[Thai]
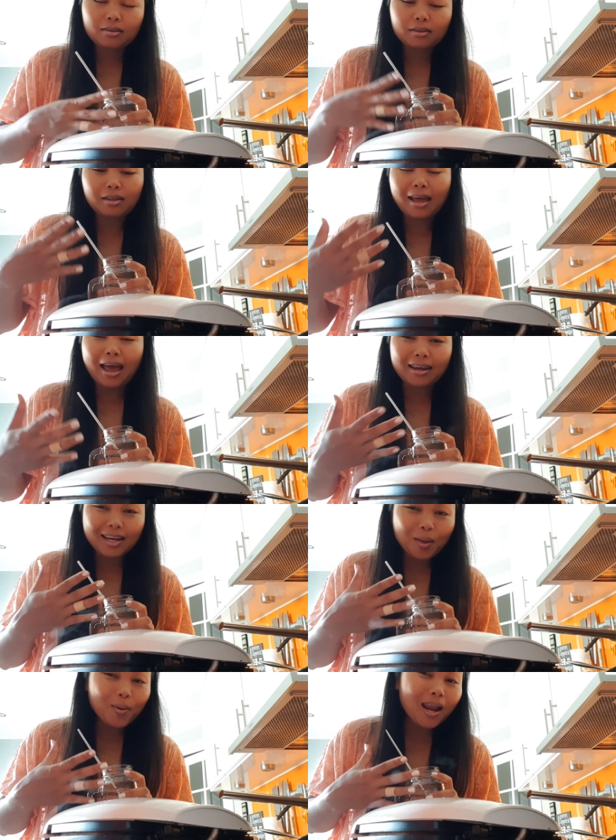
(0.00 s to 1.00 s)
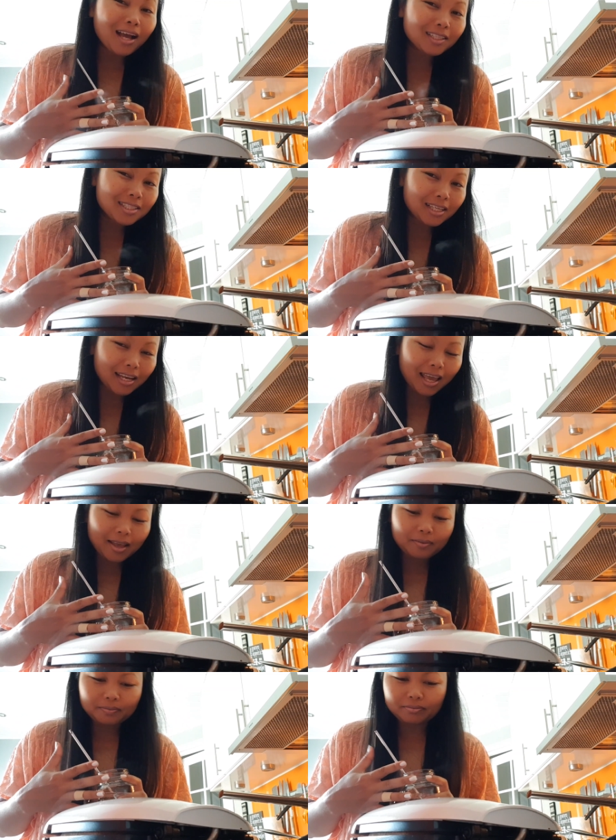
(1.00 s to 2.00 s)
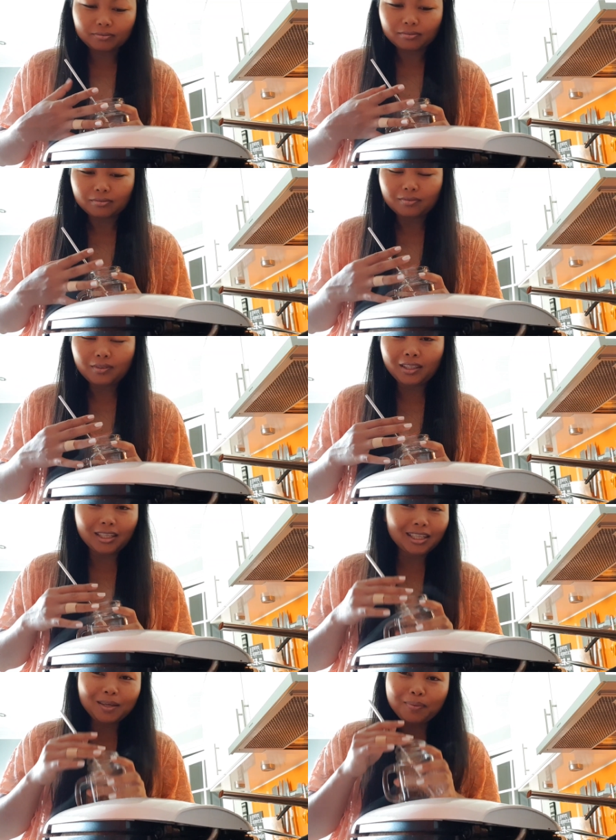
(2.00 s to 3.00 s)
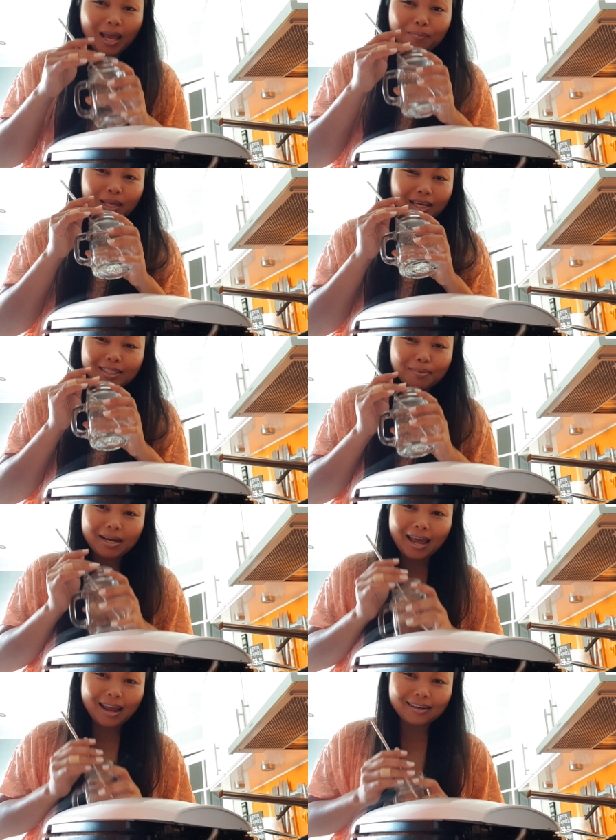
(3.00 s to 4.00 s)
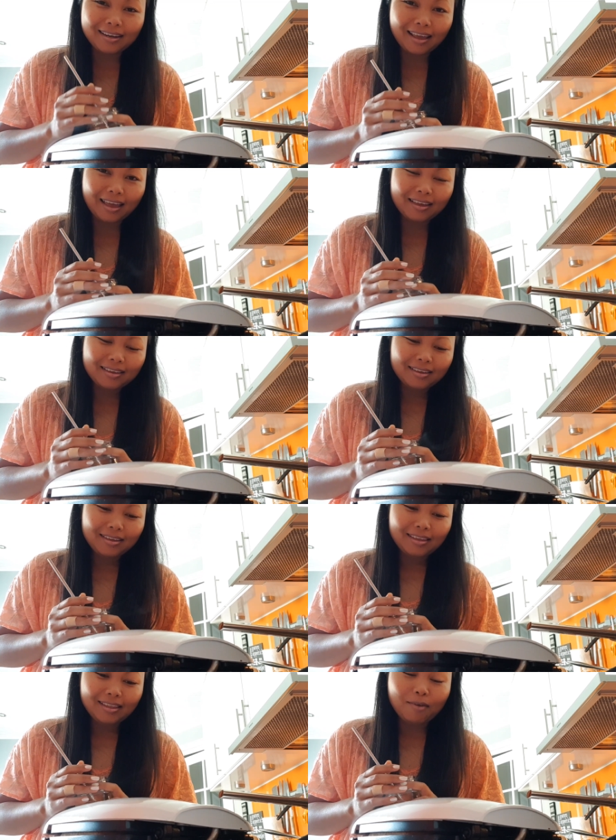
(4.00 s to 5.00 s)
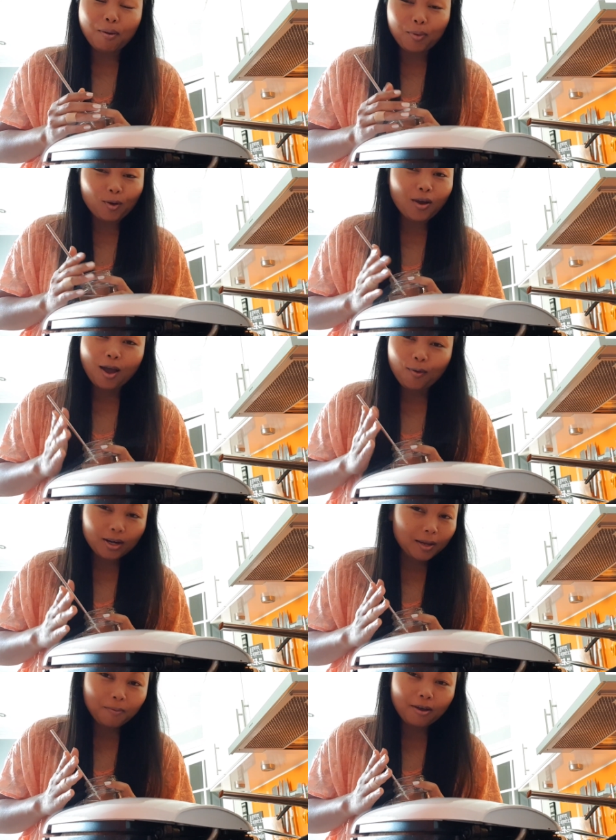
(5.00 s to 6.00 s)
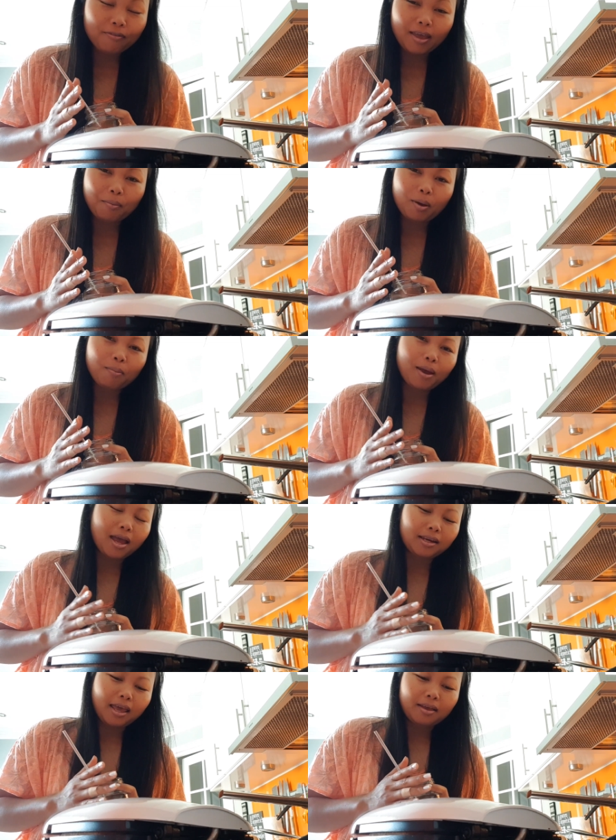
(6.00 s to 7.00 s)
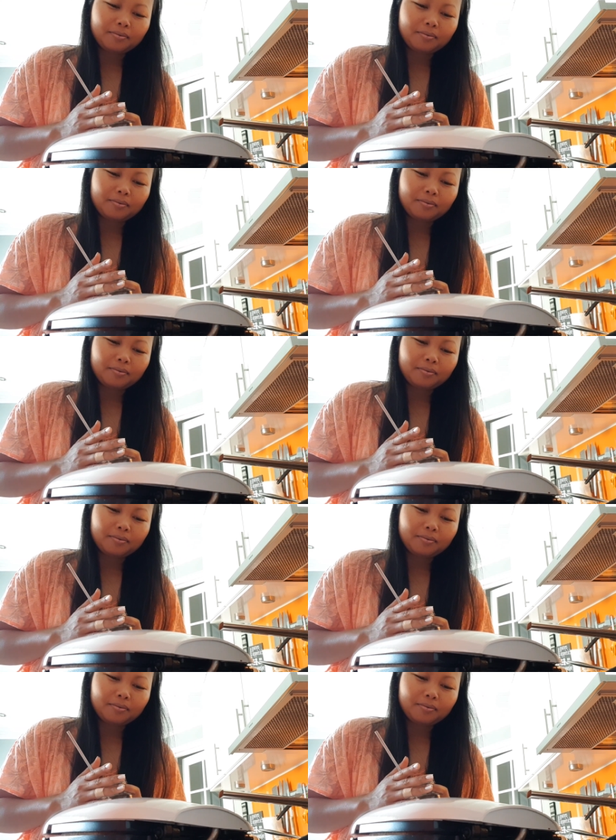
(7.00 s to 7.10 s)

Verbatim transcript: กินอาหารให้ได้พลังเฉยๆนะคะ กินกับน้ำเย็นธรรมดาเลยนะแต่ว่ามันก็เข้ากันกับกาแฟมากๆนะ